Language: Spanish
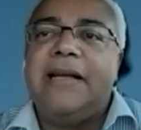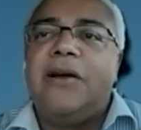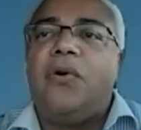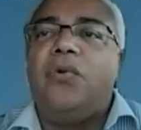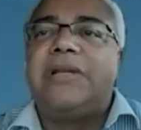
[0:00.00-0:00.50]

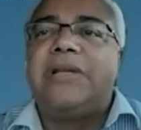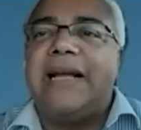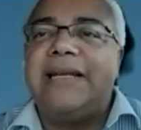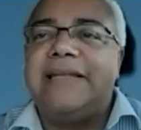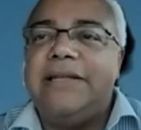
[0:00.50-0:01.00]
con
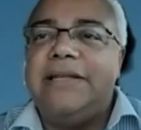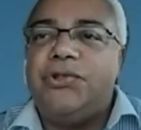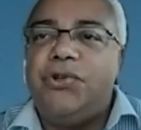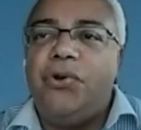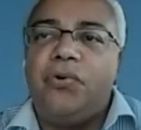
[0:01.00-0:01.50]

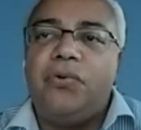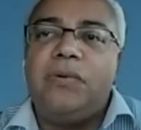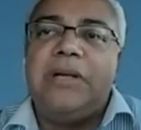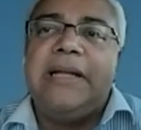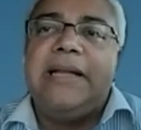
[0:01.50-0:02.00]
transición
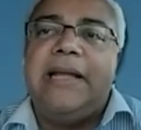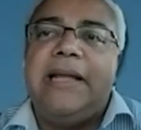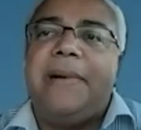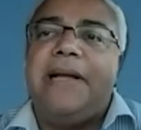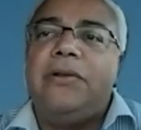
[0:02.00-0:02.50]
de
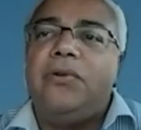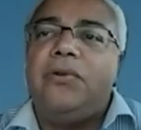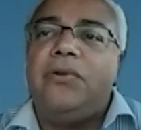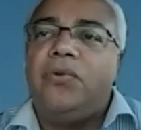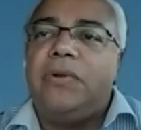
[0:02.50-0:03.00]

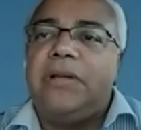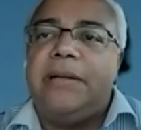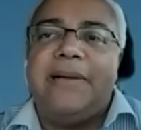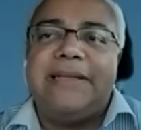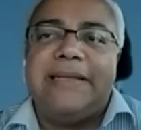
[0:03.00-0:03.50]
mando
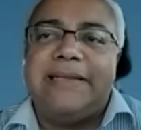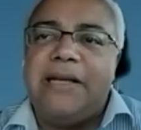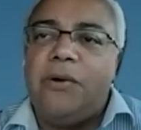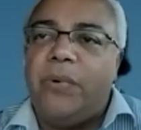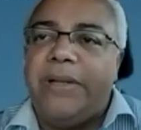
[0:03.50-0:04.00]
de más de
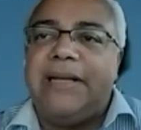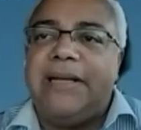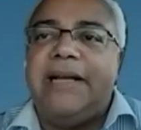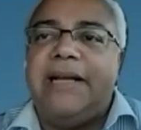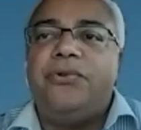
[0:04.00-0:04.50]

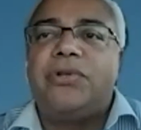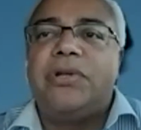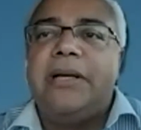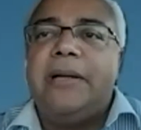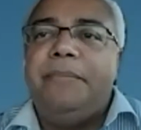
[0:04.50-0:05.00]
50 años,